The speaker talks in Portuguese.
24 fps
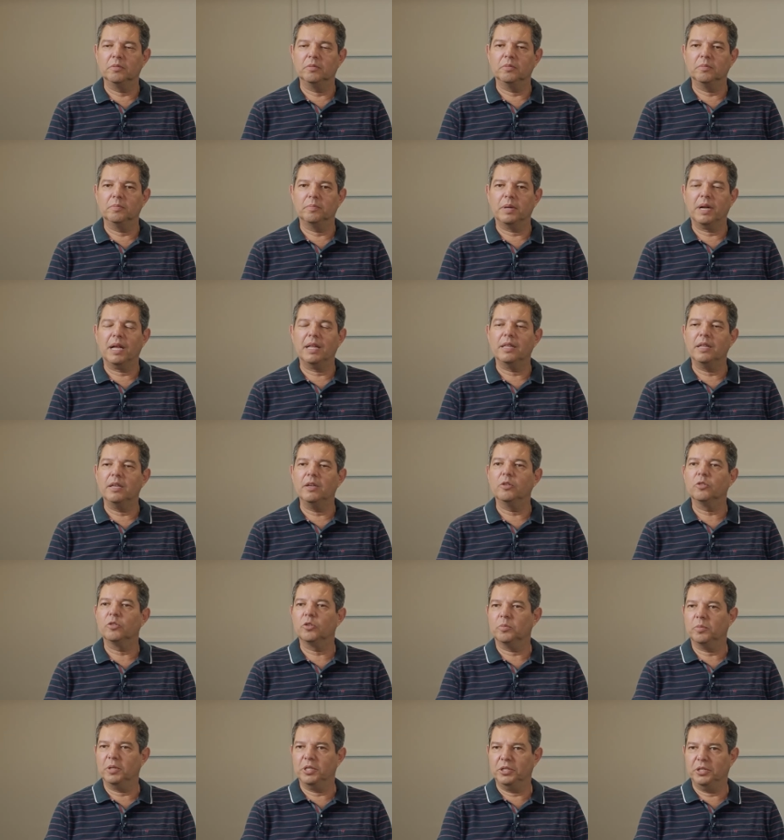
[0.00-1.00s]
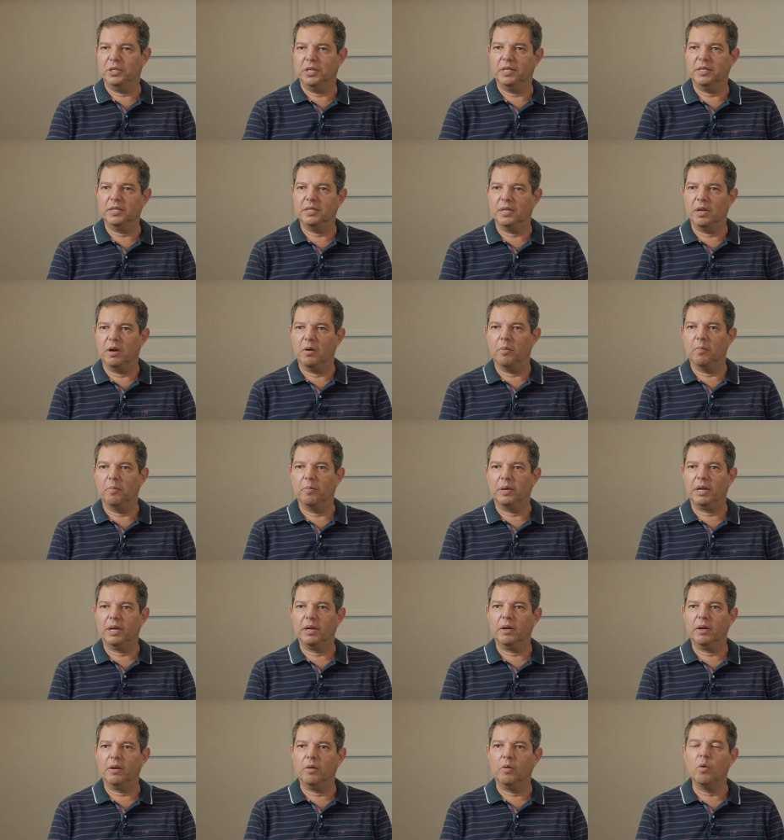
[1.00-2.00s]
um, para Deus uma direção,
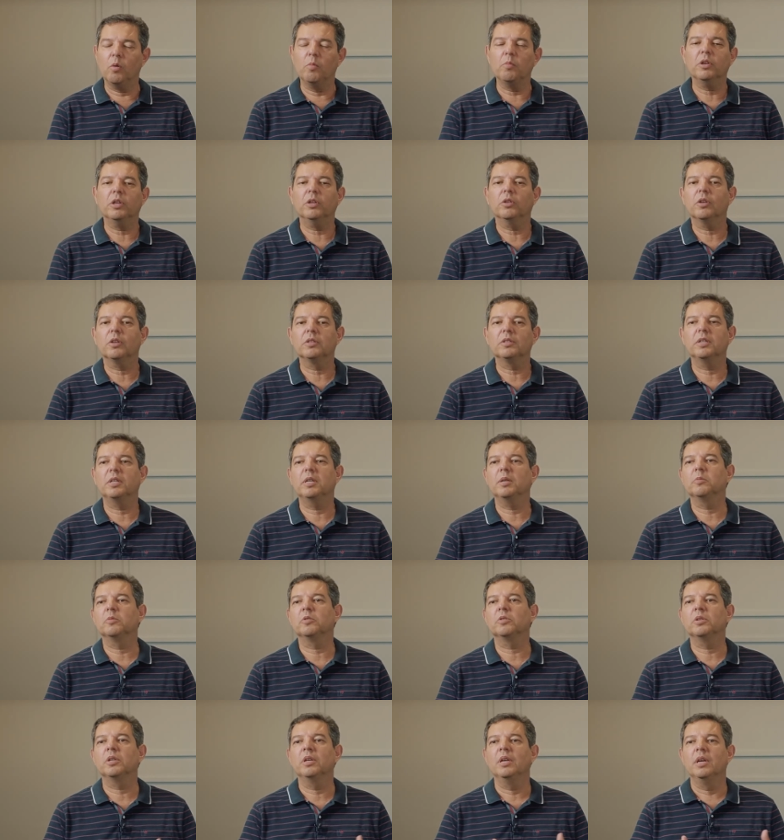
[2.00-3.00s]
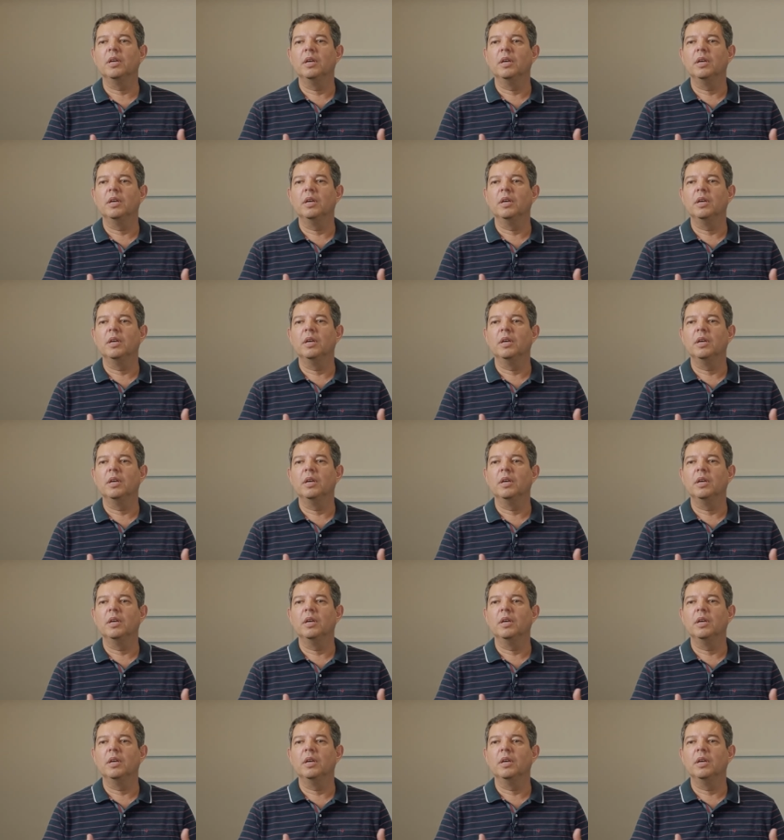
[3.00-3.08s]
para como que nós iríamos